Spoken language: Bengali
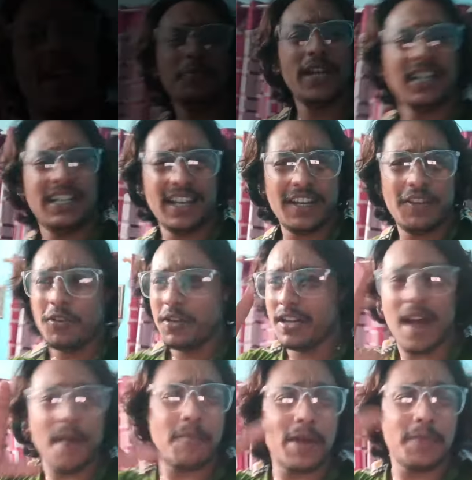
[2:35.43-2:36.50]
প্লেটটা নিয়ে ওই
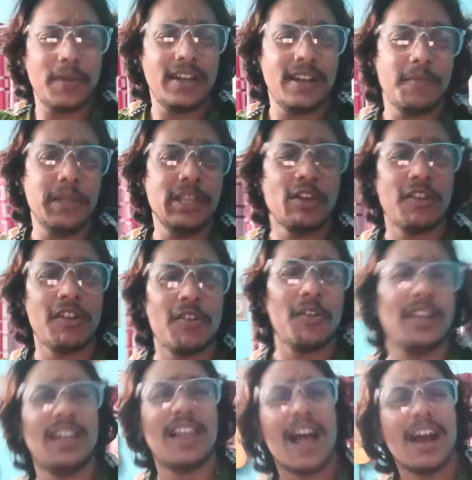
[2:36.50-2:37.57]
নাম্বার প্লেটের পিছনের
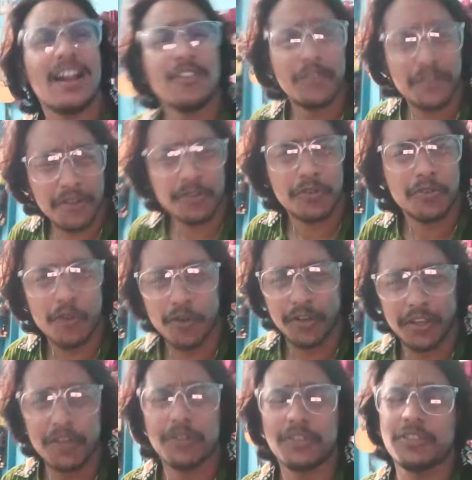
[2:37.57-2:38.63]
ওইটা লাগানো নিয়ে একটু
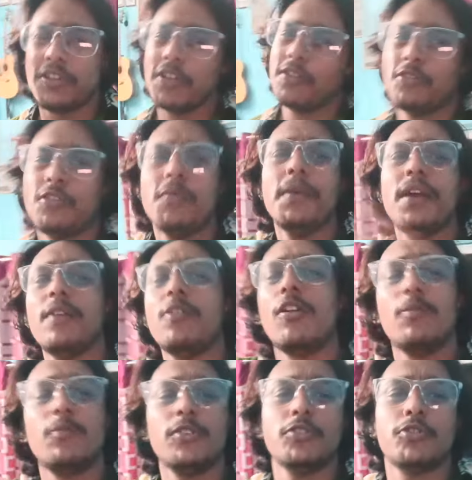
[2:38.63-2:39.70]
ঝক্কি হচ্ছিলো কিন্তু আমি
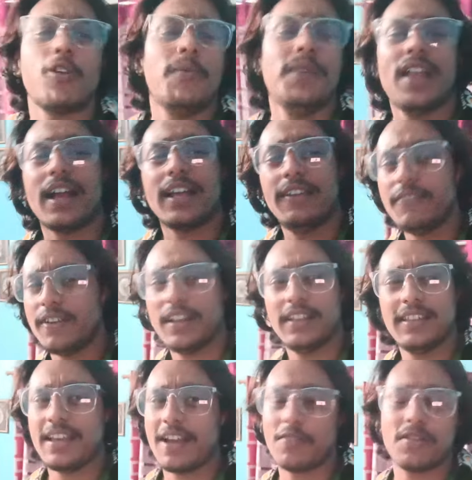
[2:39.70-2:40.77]
অলমোস্ট সবই লাগিয়ে
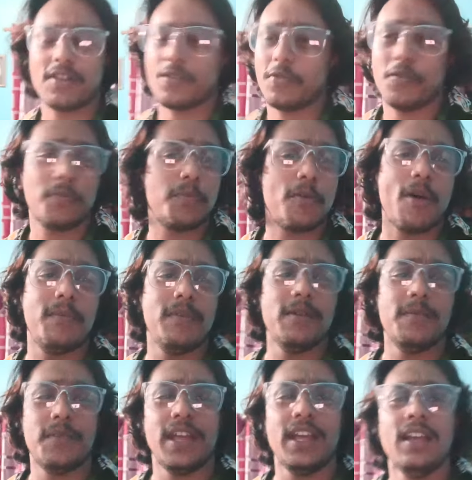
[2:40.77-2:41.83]
ফেলেছি এখন আর কোনো প্রবলেম
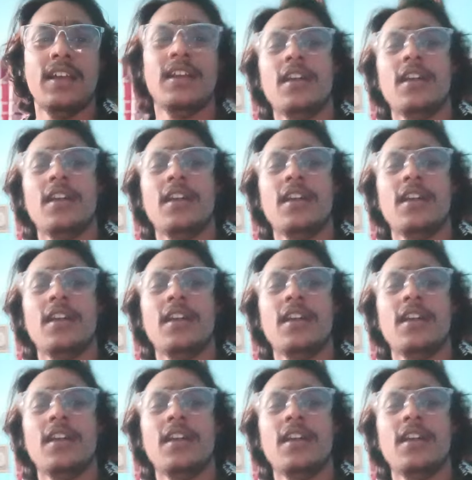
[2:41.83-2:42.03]
নেই